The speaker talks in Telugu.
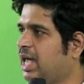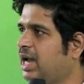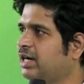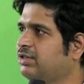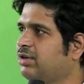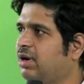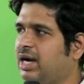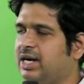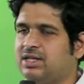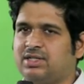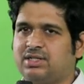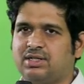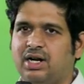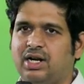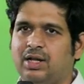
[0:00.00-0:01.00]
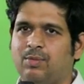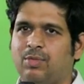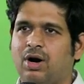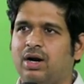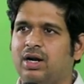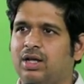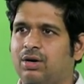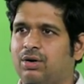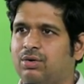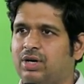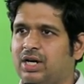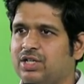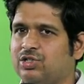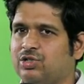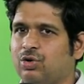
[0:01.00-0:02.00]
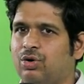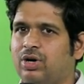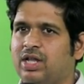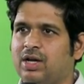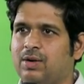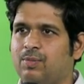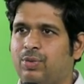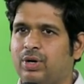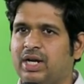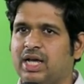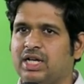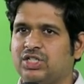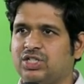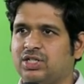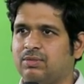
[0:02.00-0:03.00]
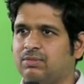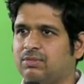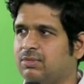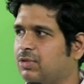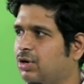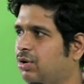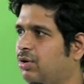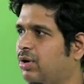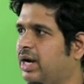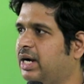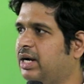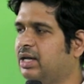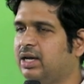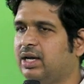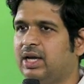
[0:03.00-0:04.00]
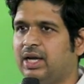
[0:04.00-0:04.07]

ఎలక్ట్రోలైట్స్ అంటే బాడీలో ఉండే సోడియం పొటాషియం క్లోరైడ్